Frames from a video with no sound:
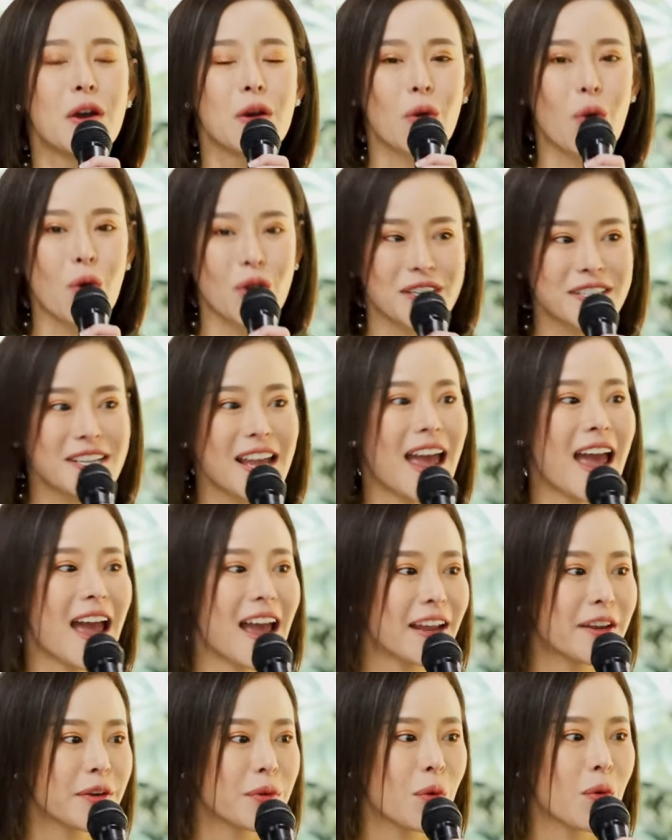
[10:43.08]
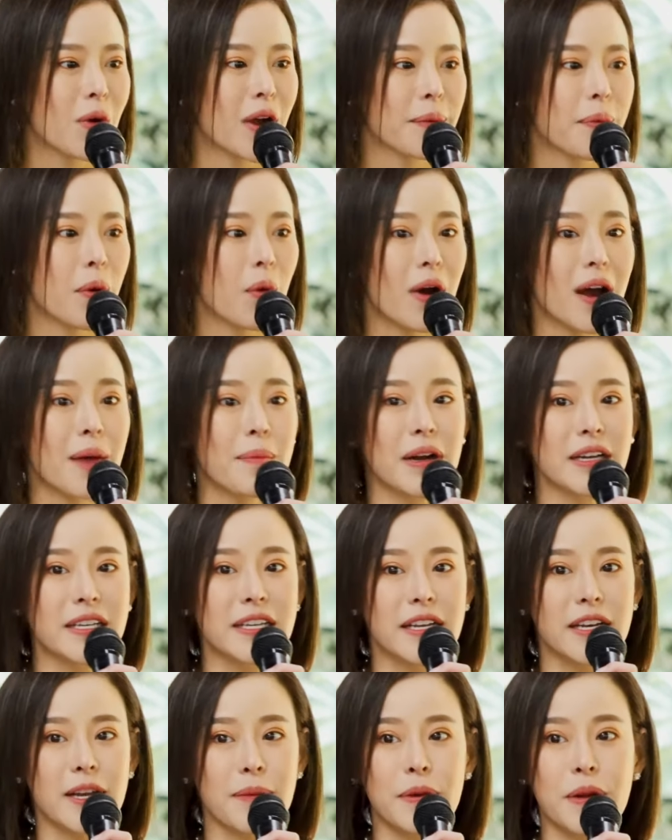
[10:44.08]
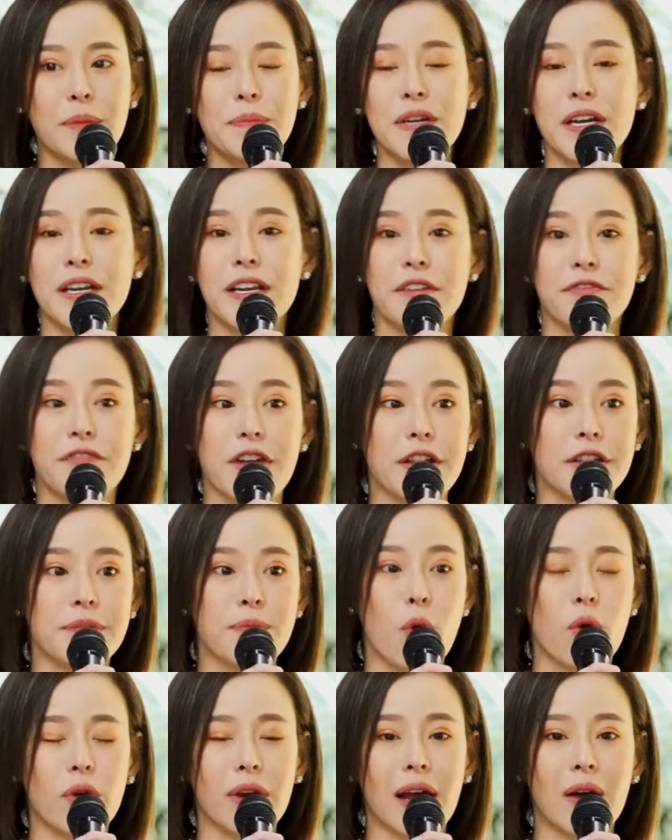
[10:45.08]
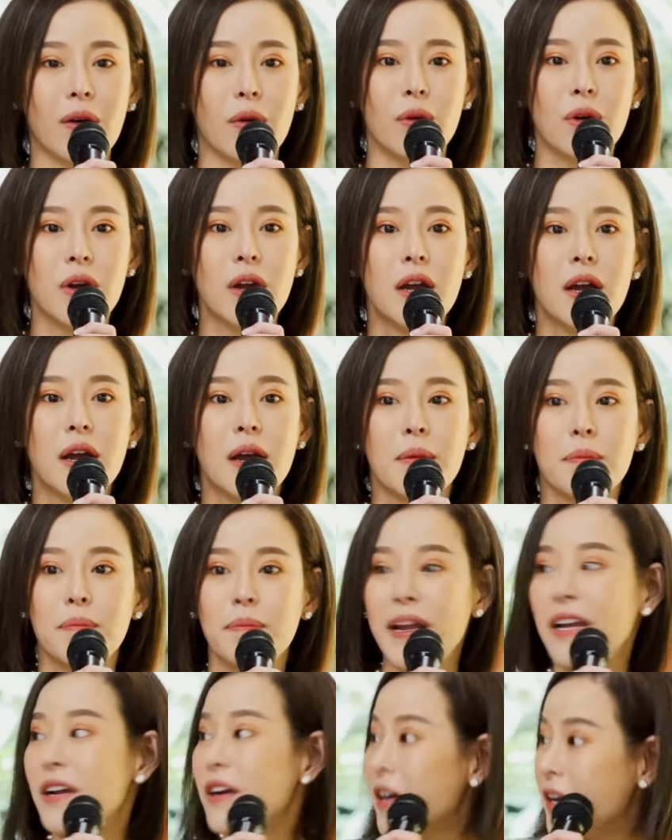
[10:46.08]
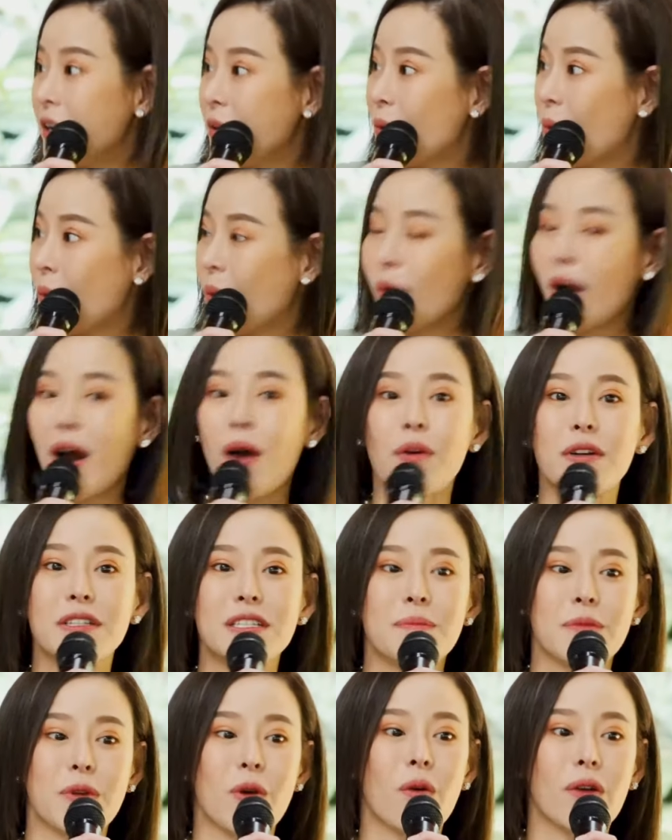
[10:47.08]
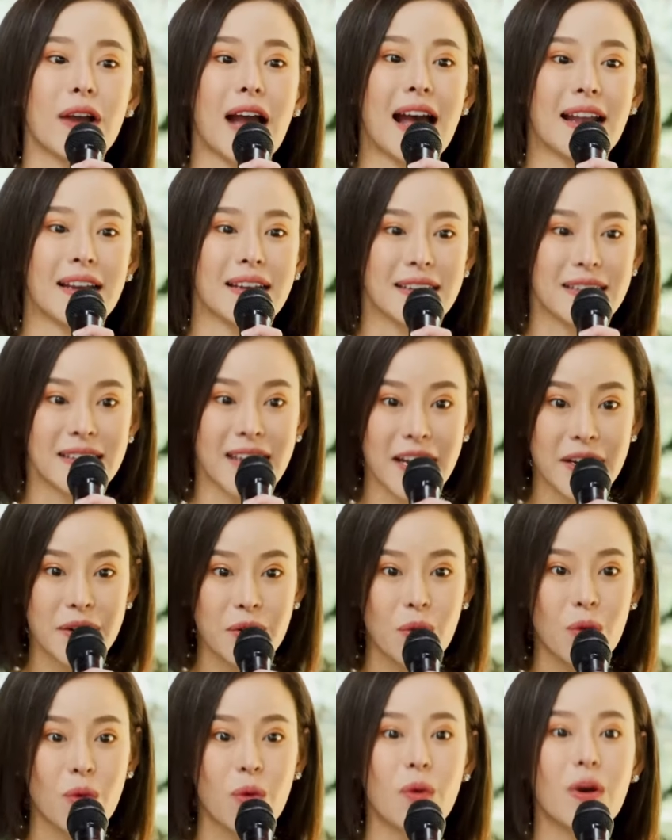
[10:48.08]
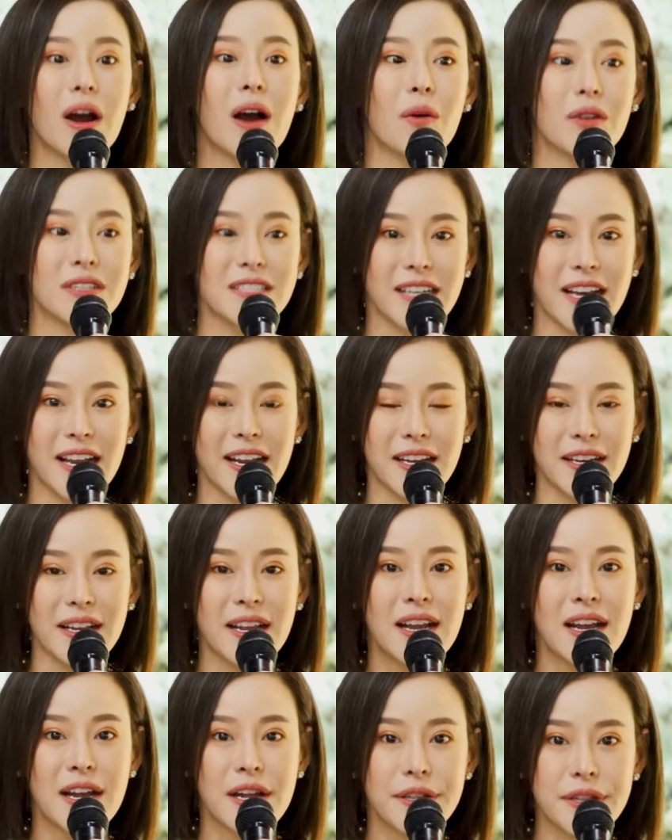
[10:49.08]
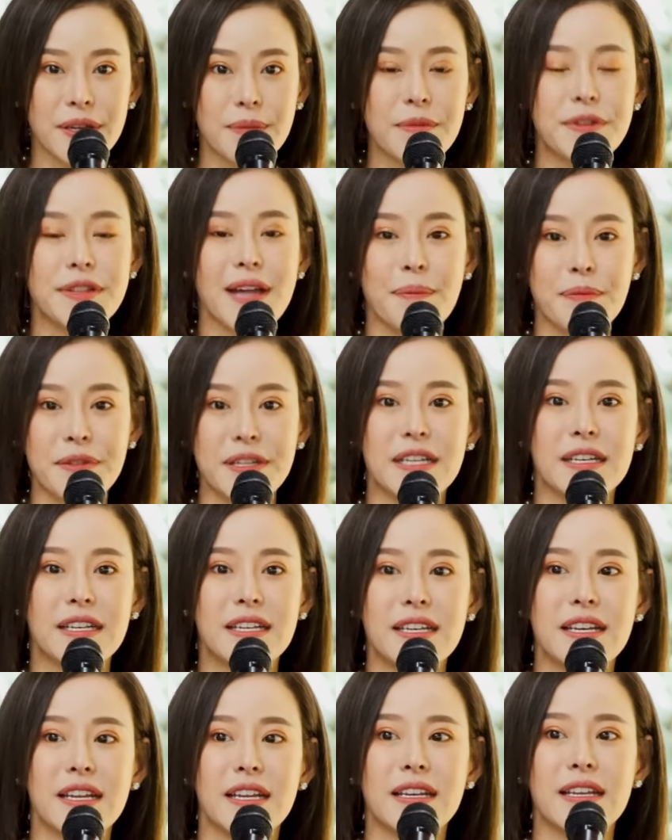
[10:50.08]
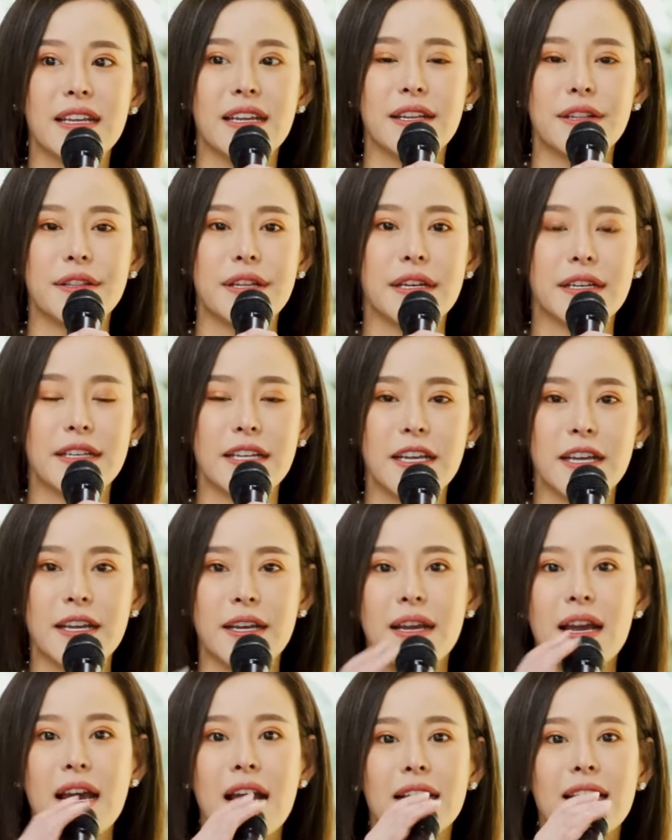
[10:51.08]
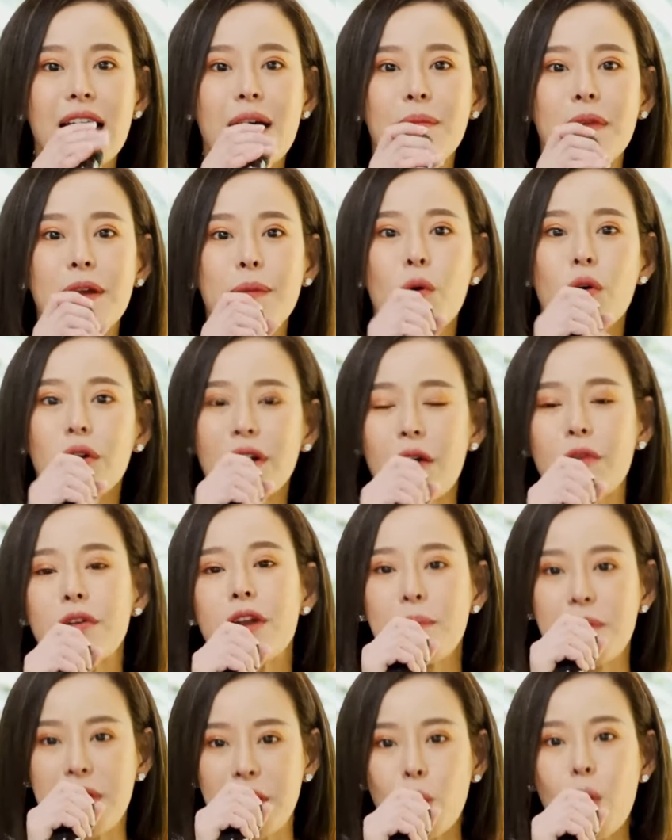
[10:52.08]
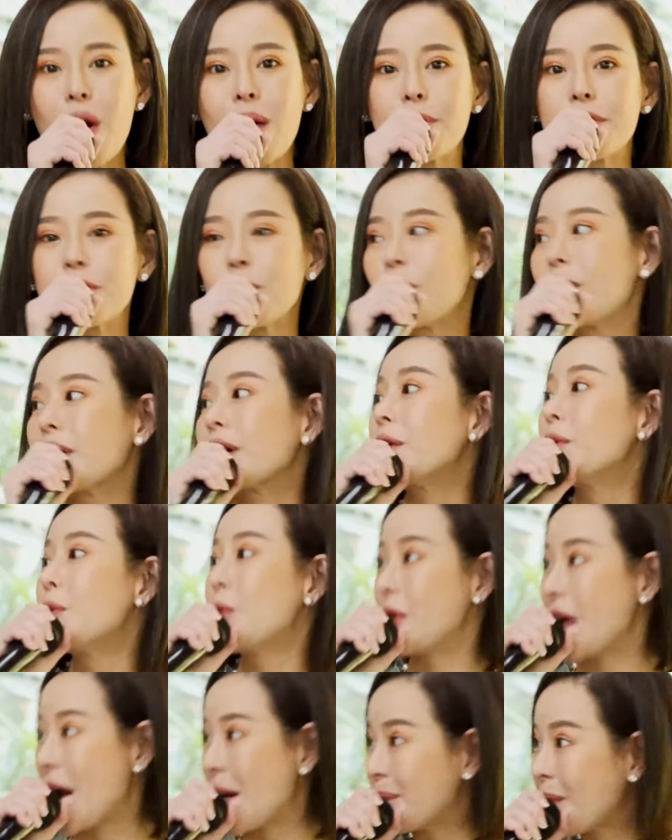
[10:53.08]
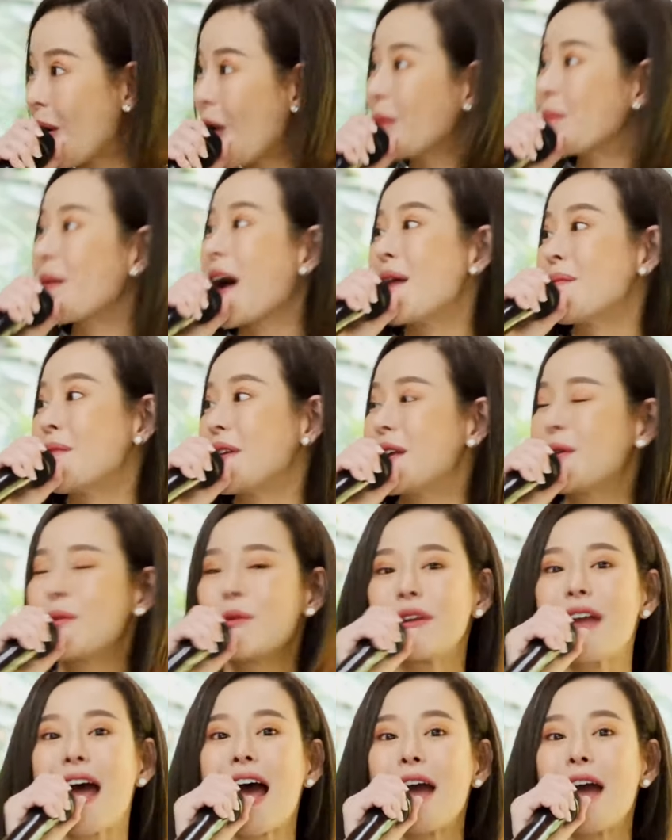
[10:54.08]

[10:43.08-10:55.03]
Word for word: กดแชร์ให้ด้วยเพราะว่าบางทีเนี่ยเพื่อนๆใน เฟซบุ๊ก เราไม่เคยดูเขาก็จะมีโอกาสได้ดูเขาก็จะได้ซึมซับสิ่งที่ดีๆสิ่งที่ทำให้พวกเราเนี่ยมีความสุขแล้วก็อยู่อย่างปลอดภัยเหมือนที่คุณยา